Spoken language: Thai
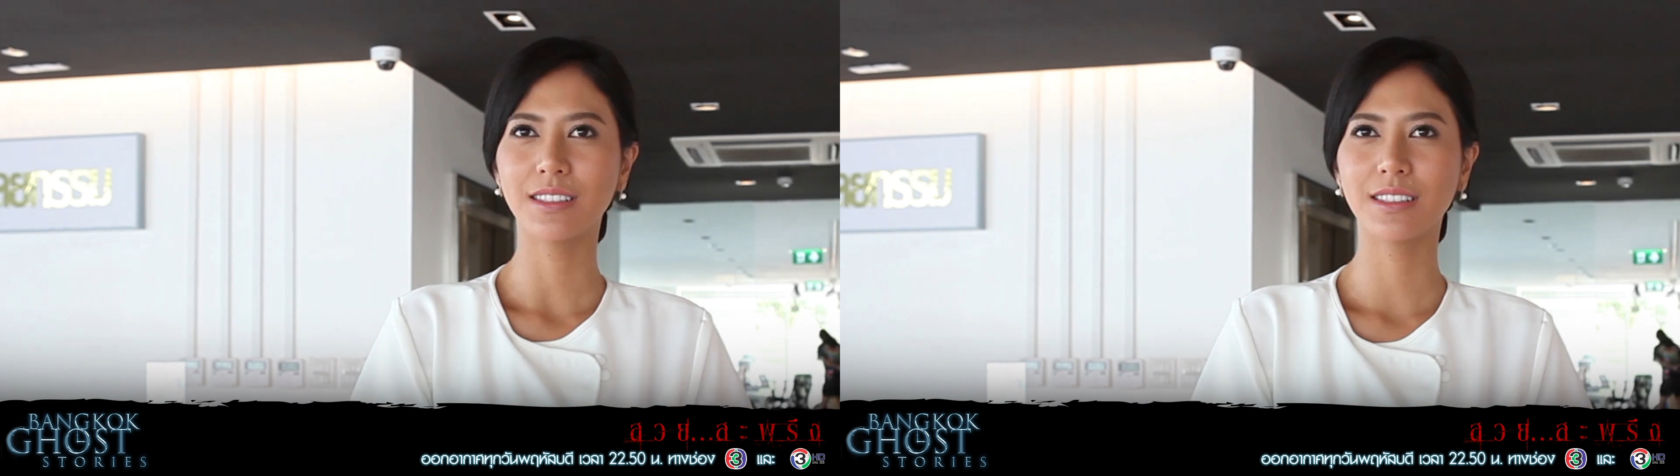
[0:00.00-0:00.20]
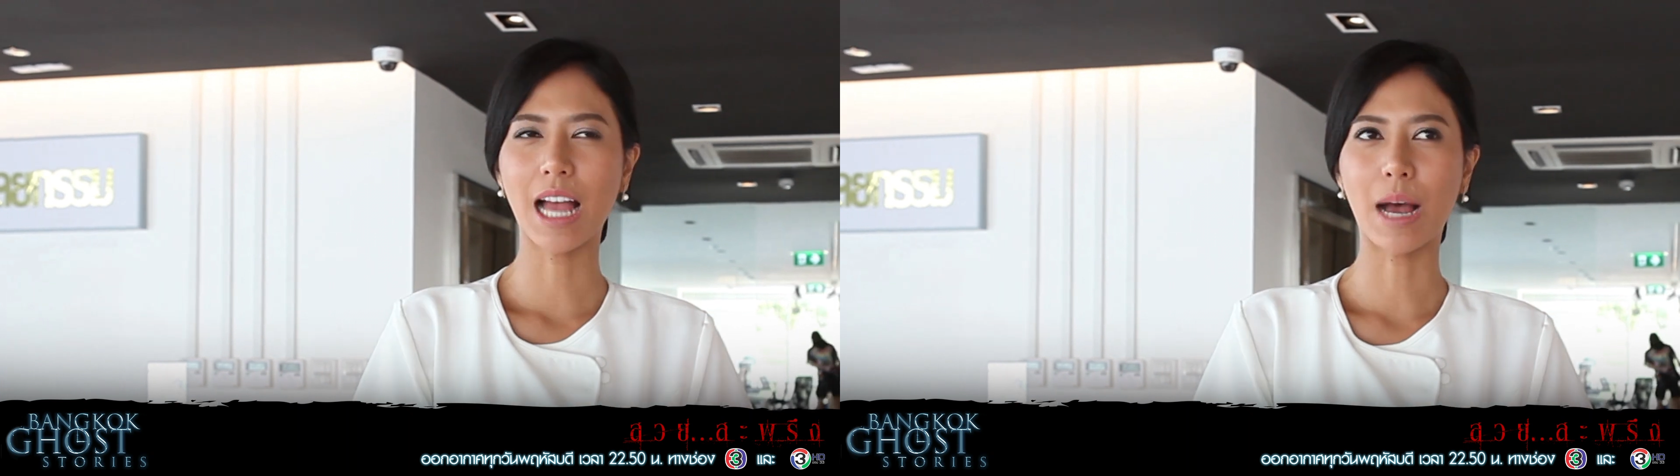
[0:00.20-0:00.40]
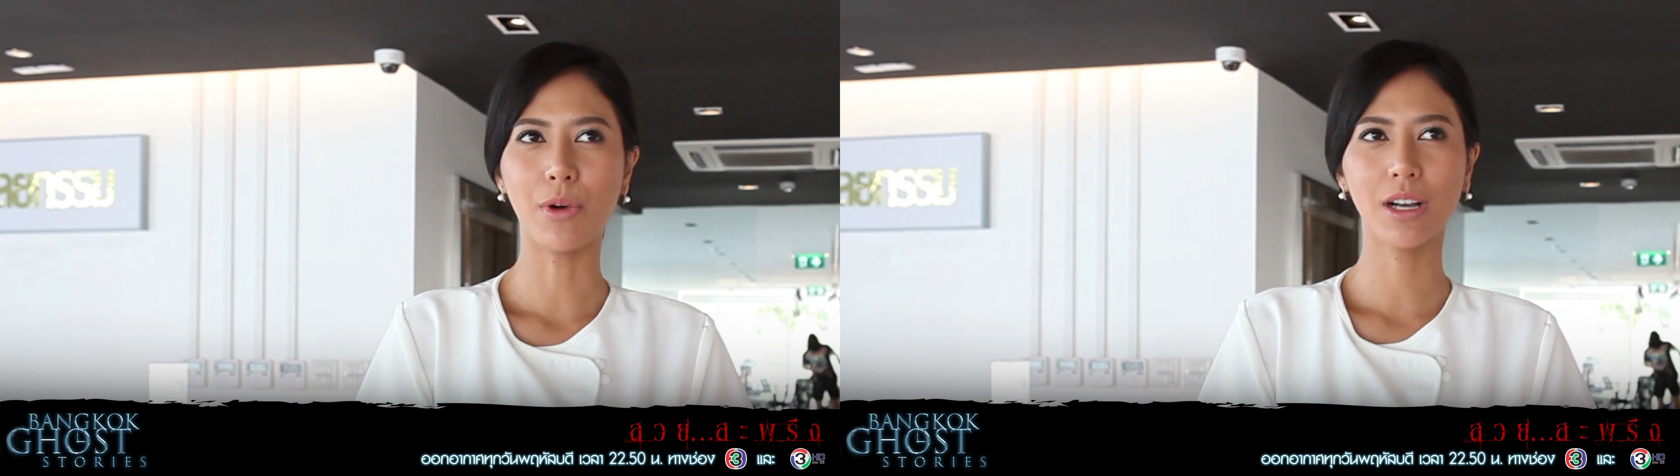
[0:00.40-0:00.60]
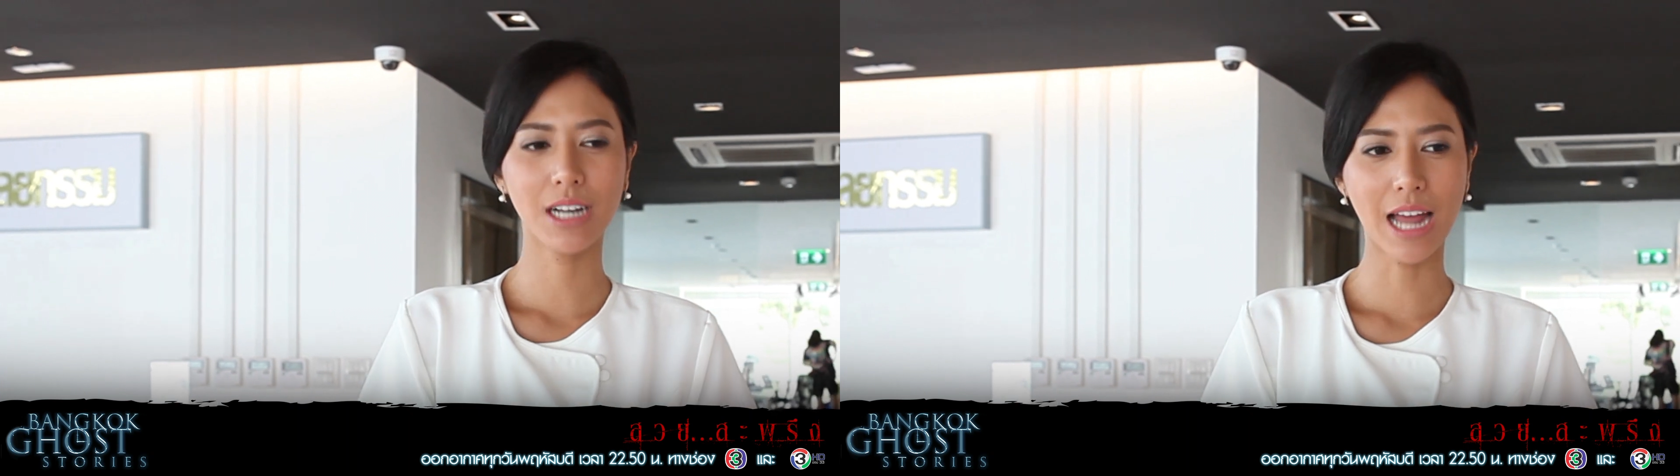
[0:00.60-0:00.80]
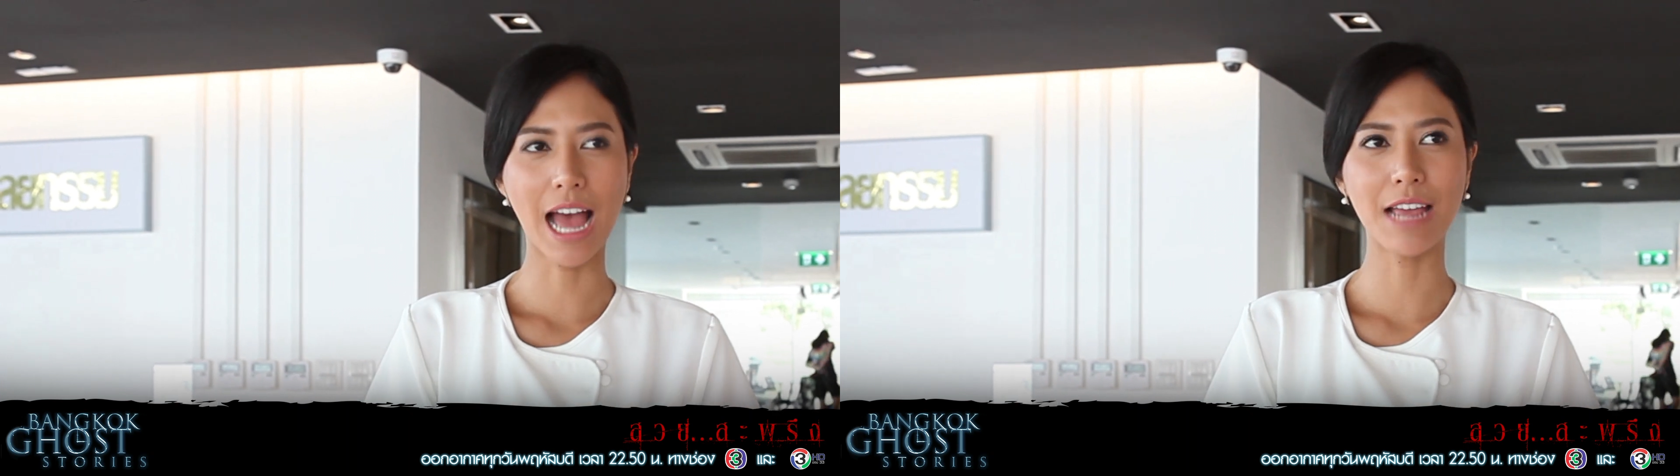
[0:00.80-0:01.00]
ถามว่าค
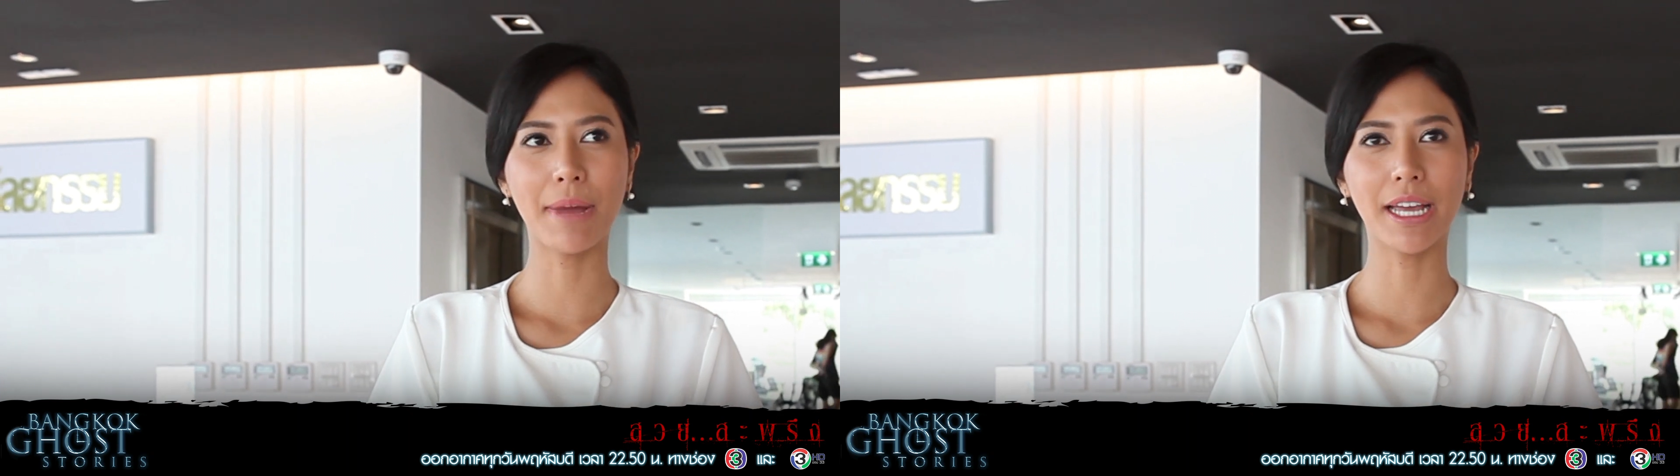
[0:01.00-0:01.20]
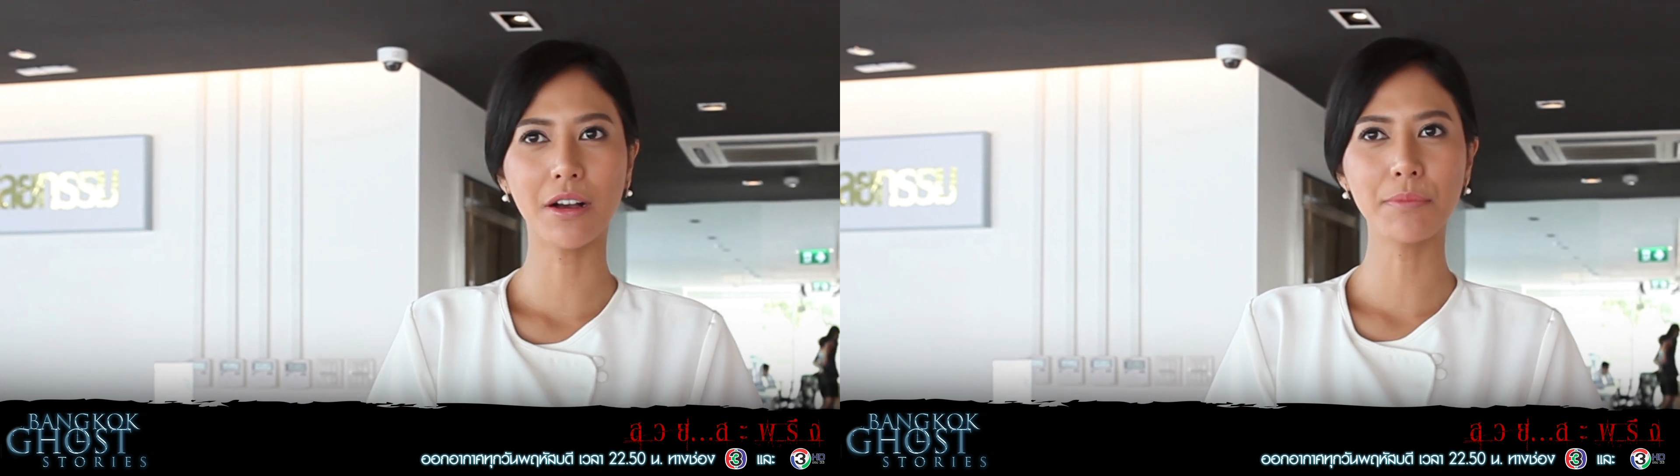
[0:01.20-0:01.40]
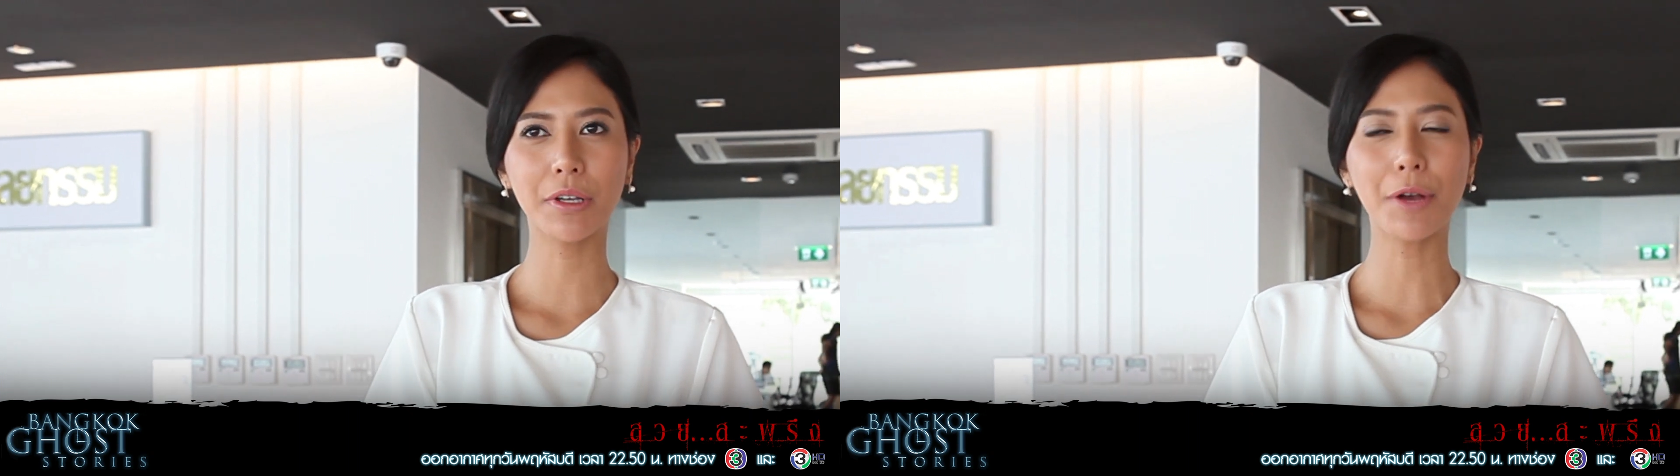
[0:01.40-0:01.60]
ล้ายไหมก็